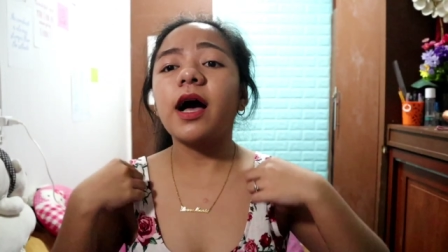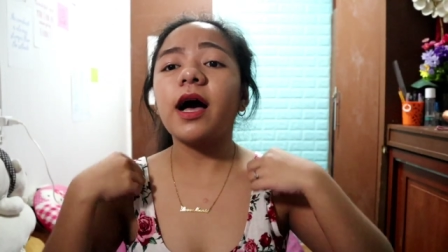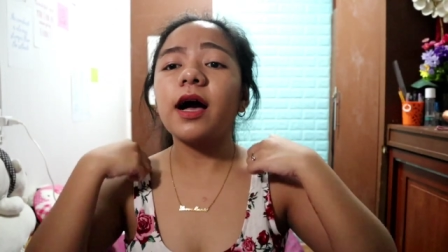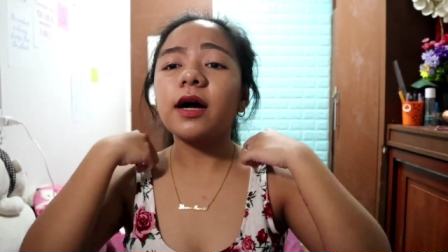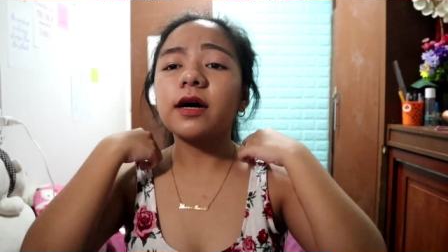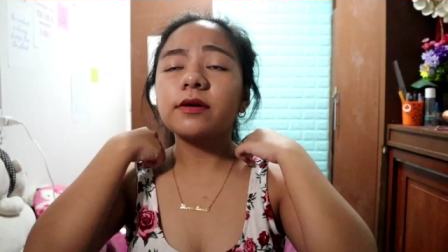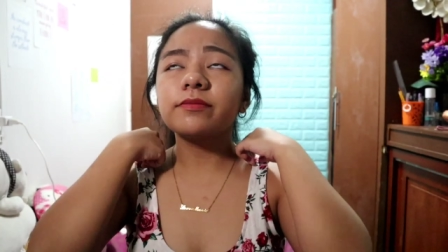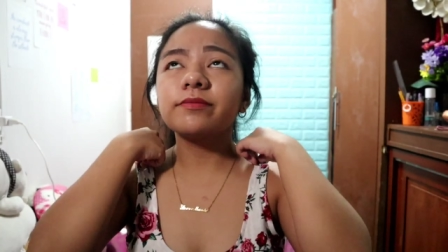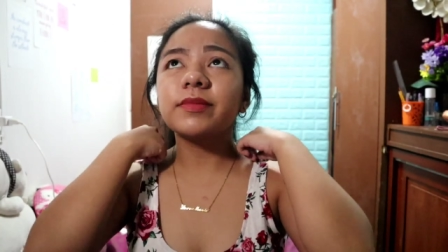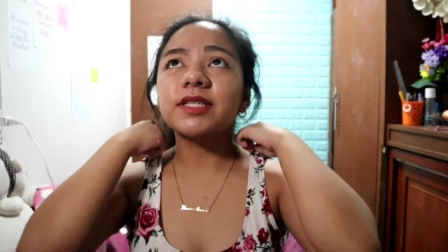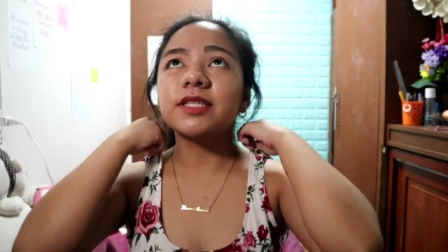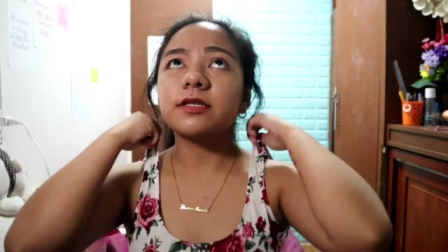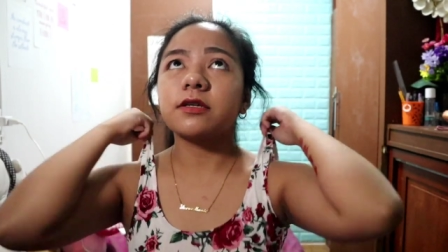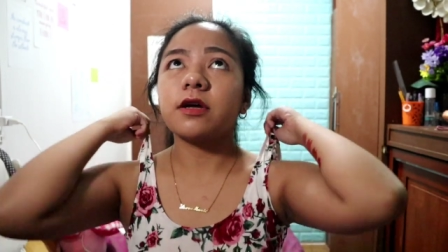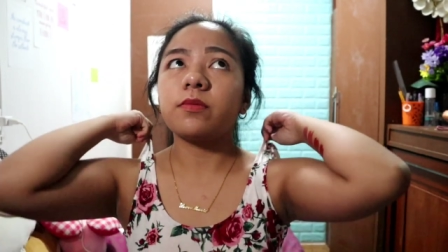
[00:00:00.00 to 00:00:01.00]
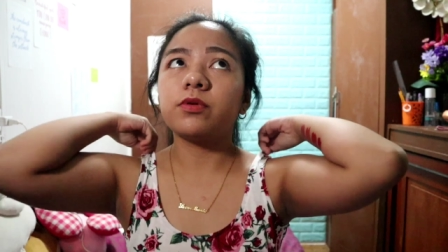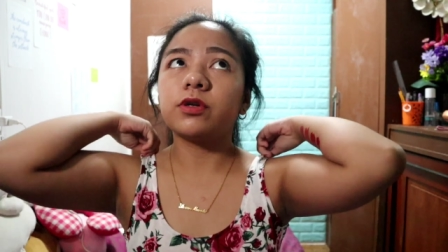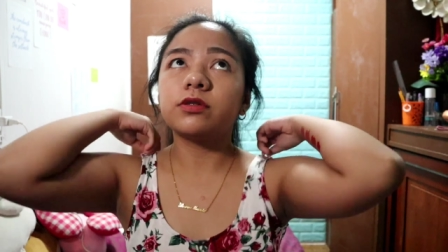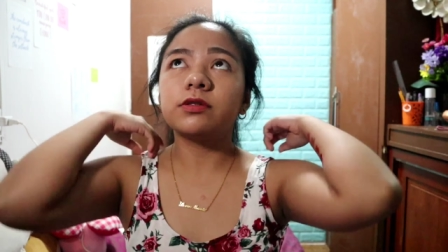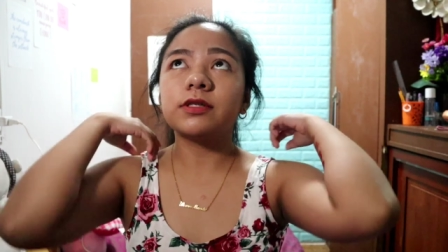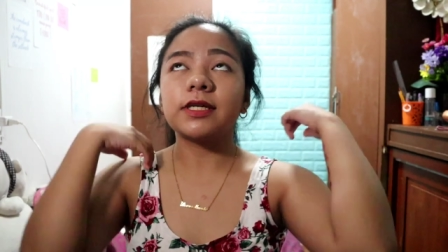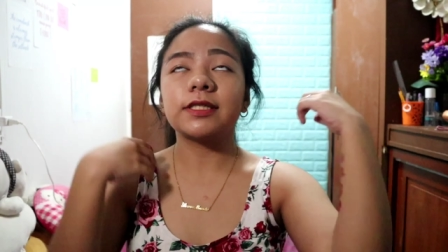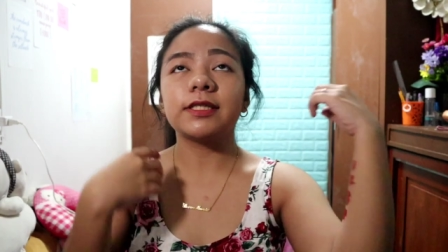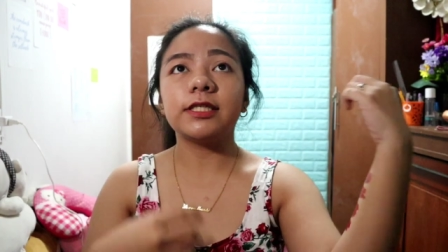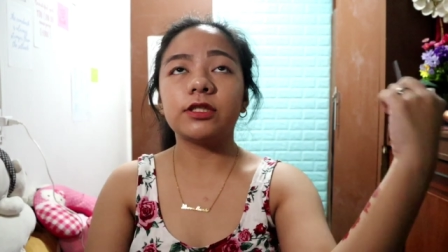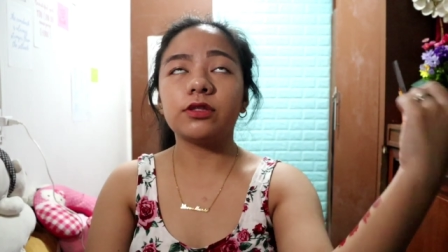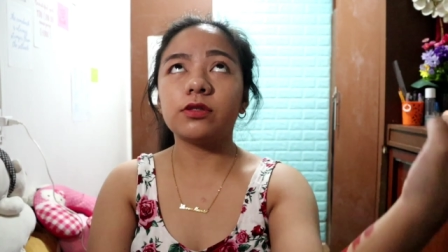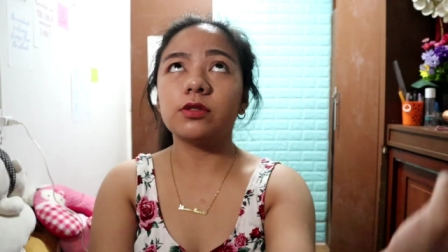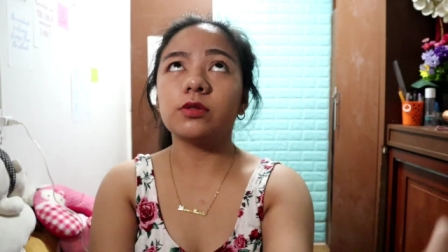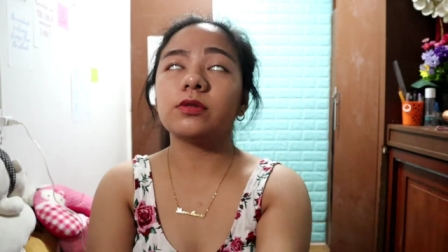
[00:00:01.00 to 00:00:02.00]
Ang masasabi ko lang
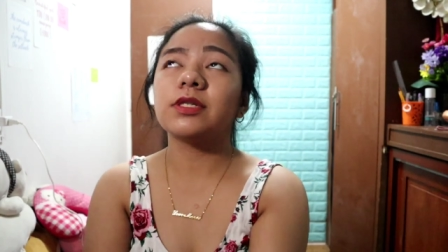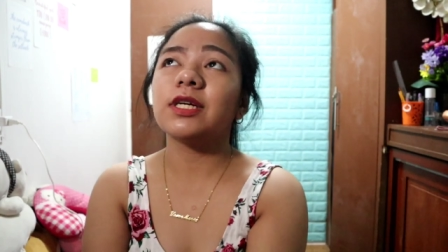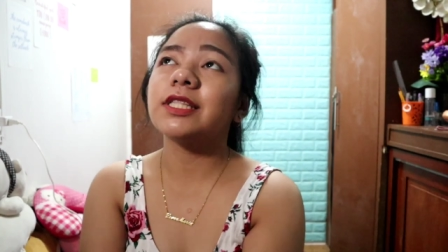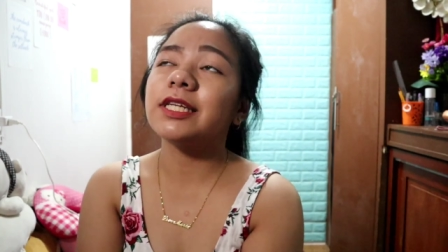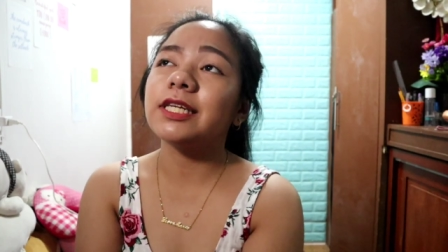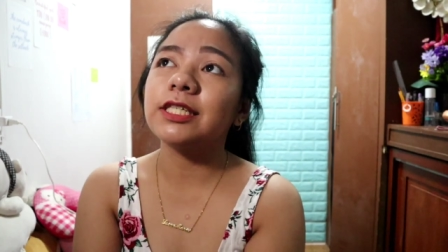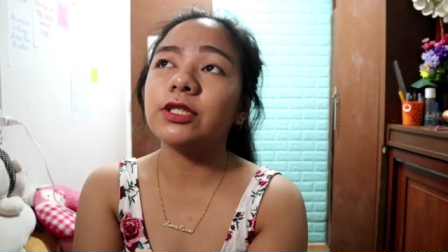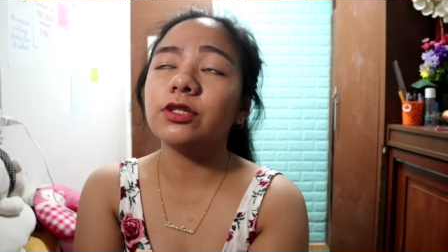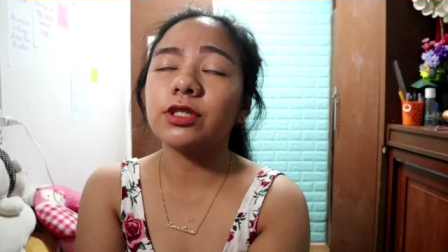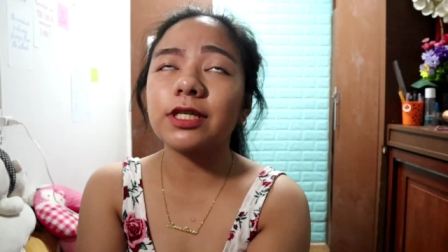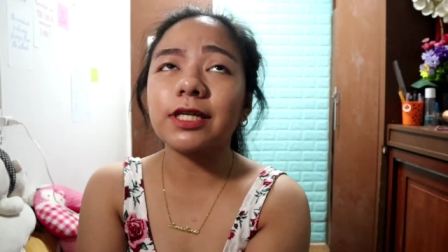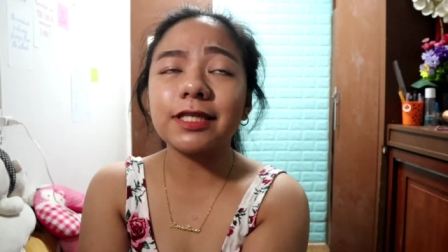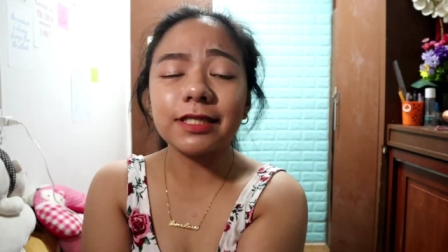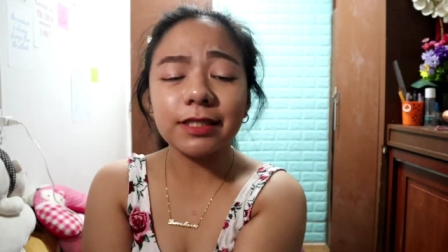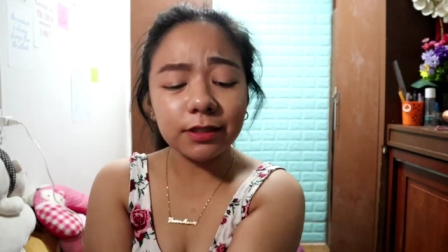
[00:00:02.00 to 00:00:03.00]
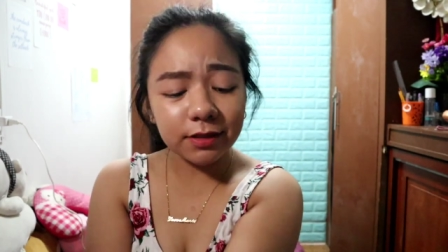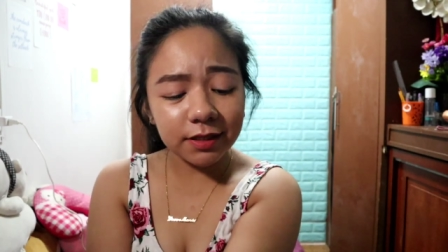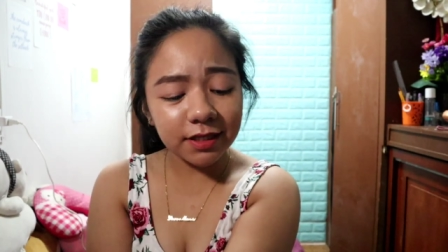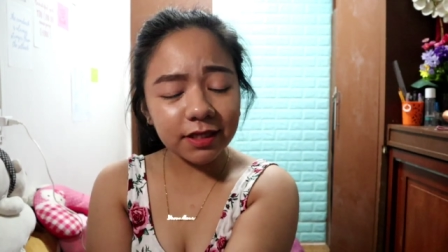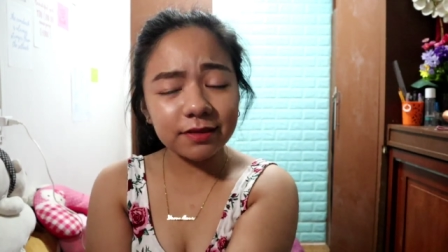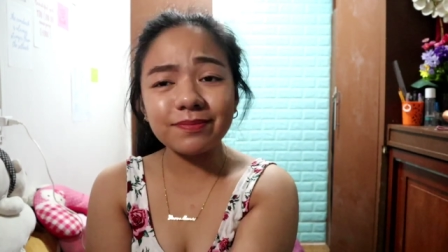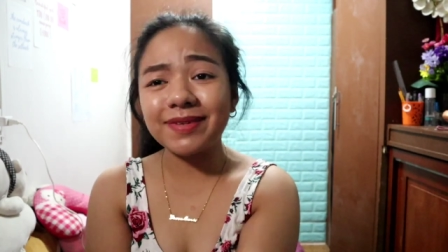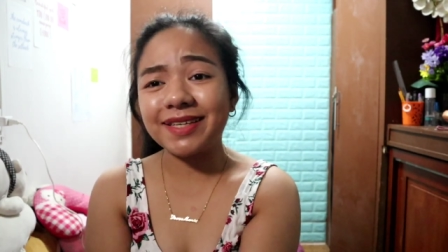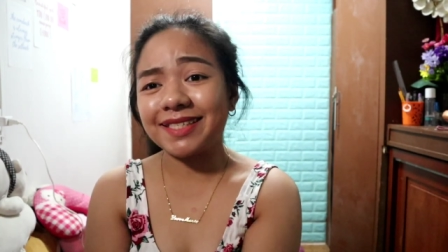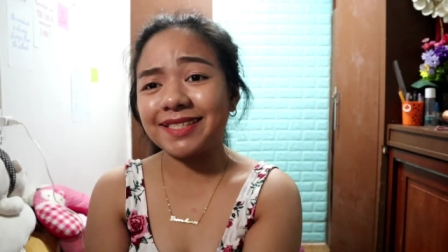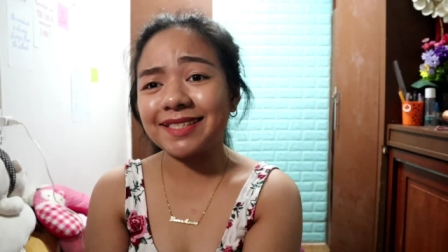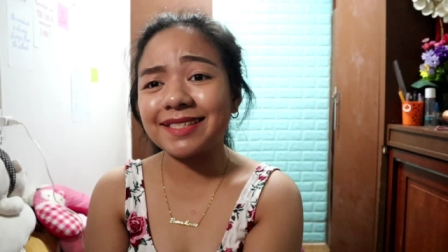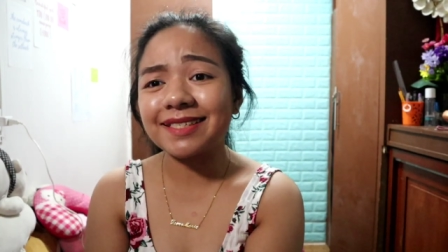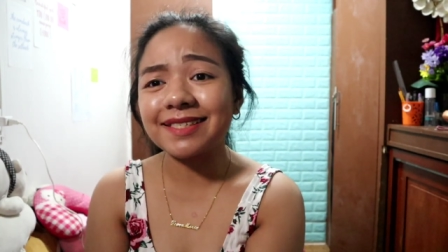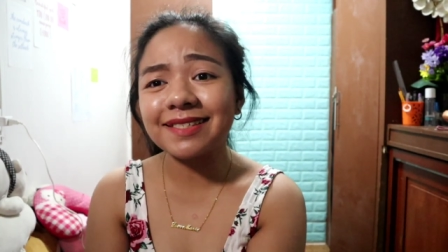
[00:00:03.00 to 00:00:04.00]
dito, nung na-try ko siya, kasi nung isang
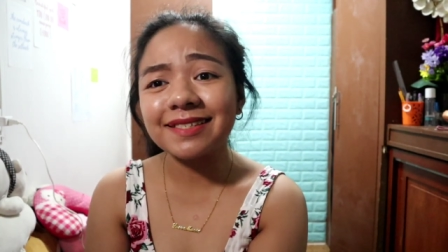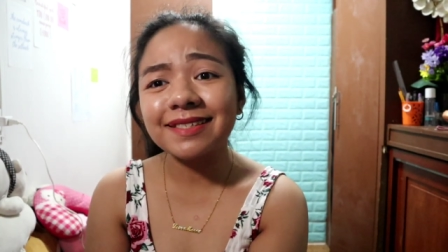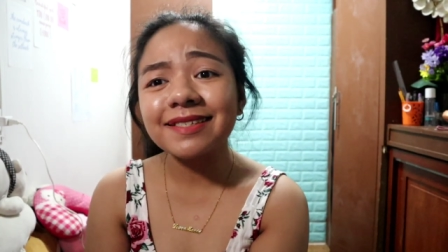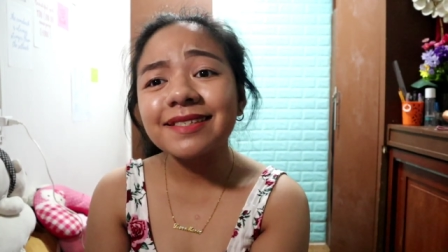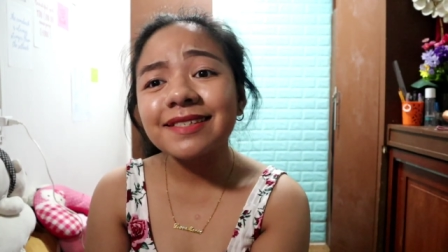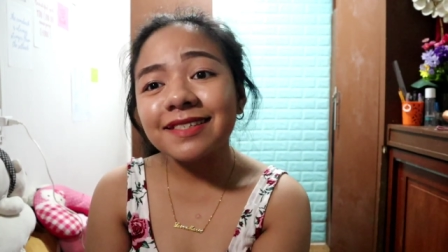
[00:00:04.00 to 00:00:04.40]
beses,